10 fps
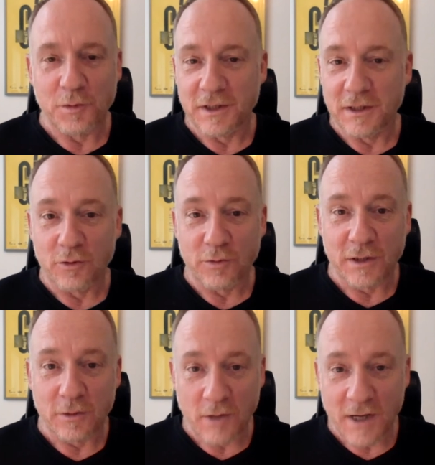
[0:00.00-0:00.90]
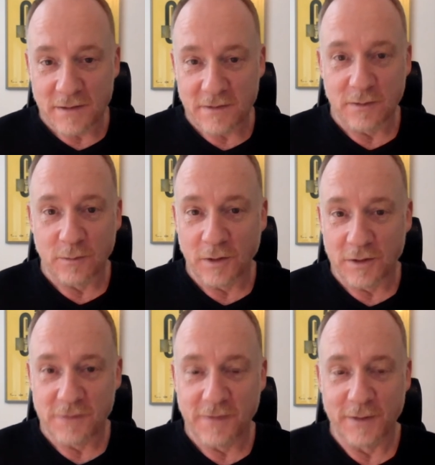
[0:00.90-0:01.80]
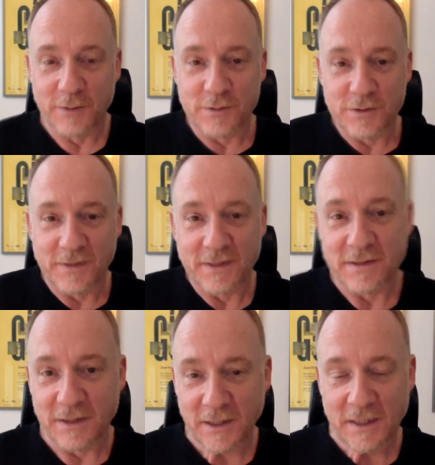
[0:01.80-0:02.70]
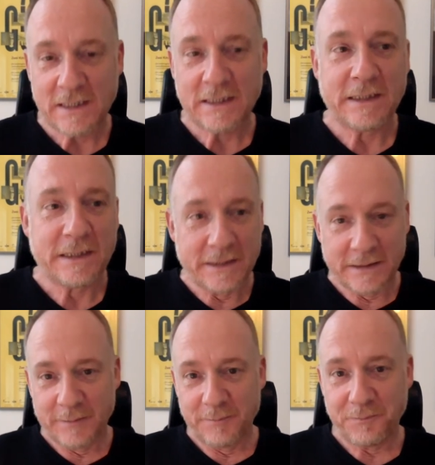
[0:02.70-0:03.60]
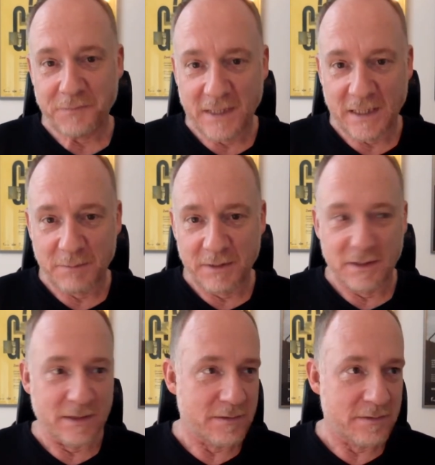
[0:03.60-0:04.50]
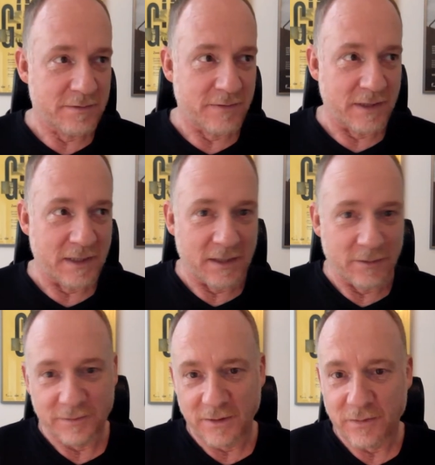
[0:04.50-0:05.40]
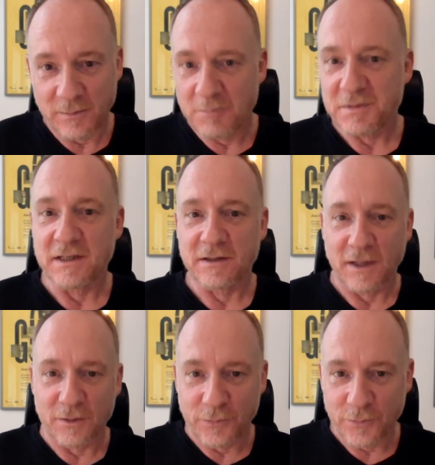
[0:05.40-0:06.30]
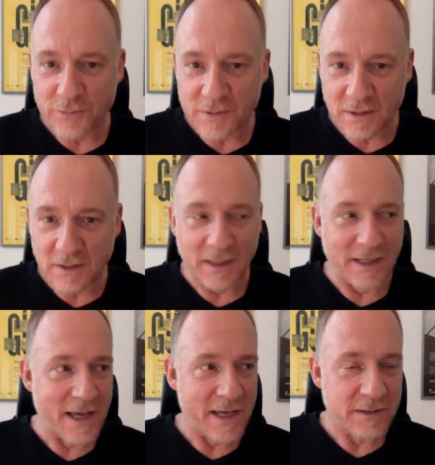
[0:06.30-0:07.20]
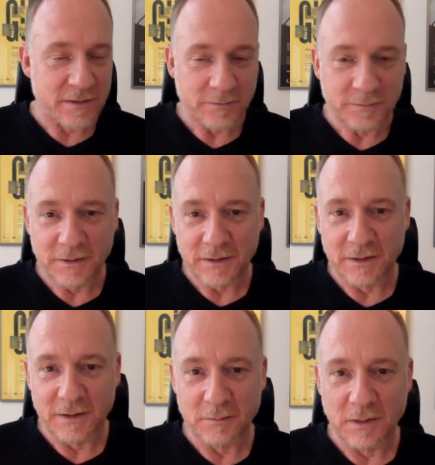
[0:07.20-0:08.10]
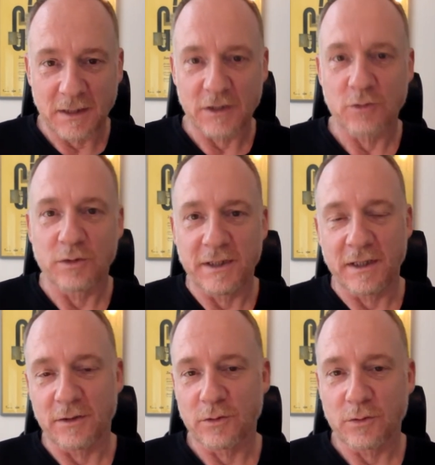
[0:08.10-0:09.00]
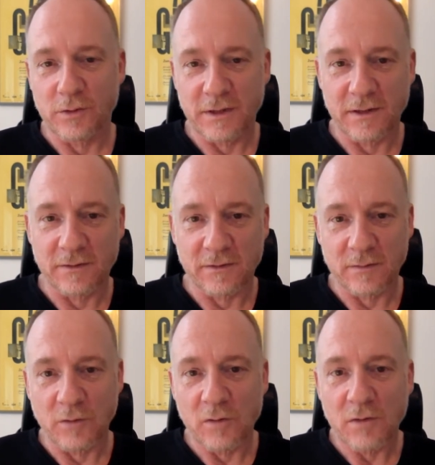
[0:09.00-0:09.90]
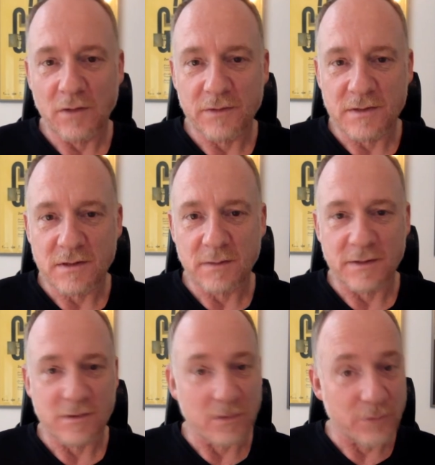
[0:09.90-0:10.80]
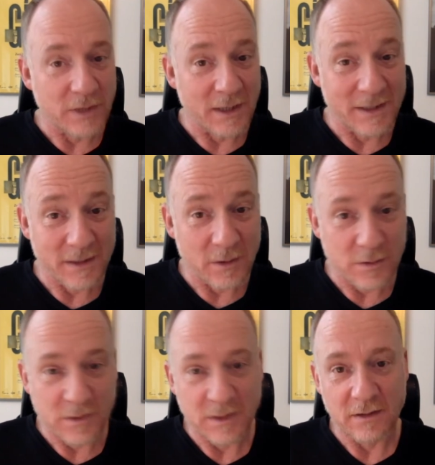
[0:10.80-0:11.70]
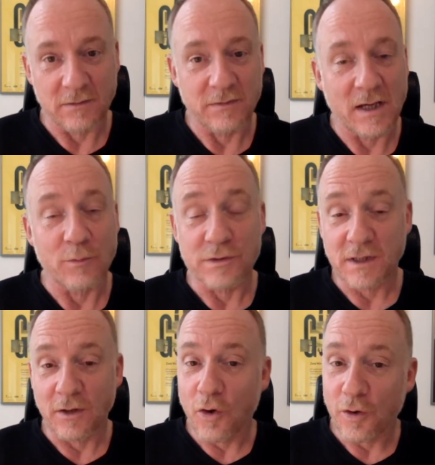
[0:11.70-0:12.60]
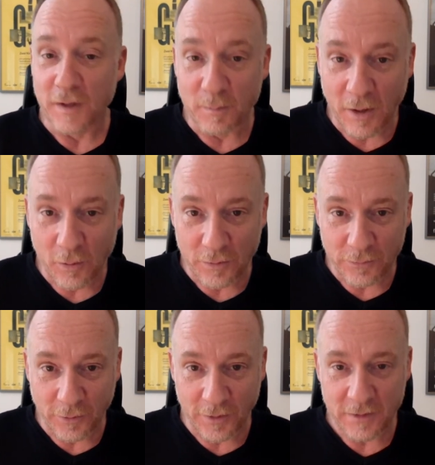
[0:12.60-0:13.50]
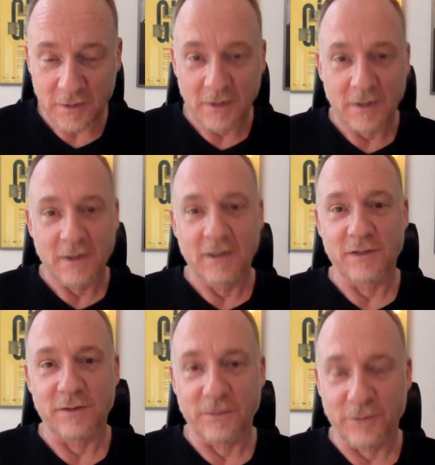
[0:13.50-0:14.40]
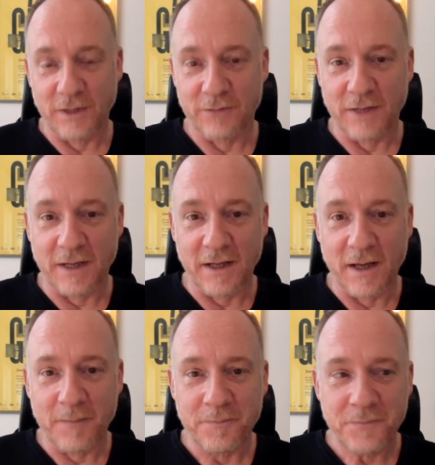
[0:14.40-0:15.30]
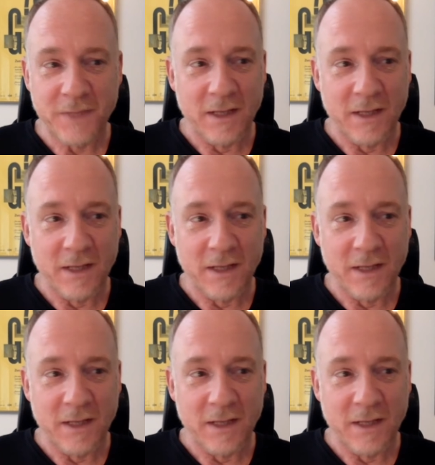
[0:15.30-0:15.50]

über den Green Horizons Award 2020. Ähm, ich bin ja zwar gerade in unserer Firma Pier 53 alleine, ähm, alle Kolleginnen und Kollegen sind im Homeoffice, aber ich soll von allen ausrichten, wir haben uns ein Loch in den Bauch gefreut, als wir davon erfahren haben.